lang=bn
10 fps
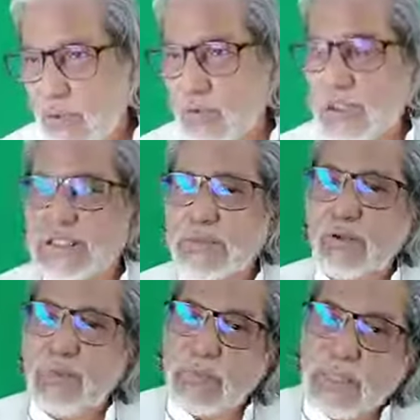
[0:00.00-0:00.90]
গোটা
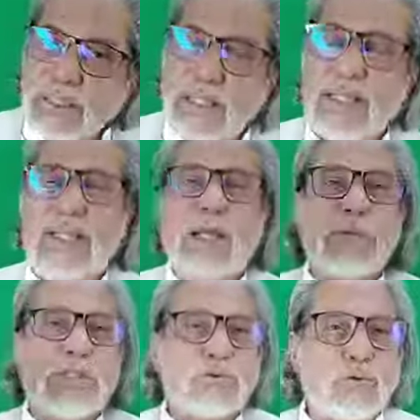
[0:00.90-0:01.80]
জীবনব্যাপী এটা নিয়েই
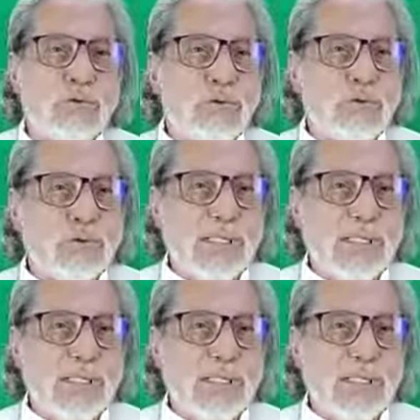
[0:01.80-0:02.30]
আমাদের চলতো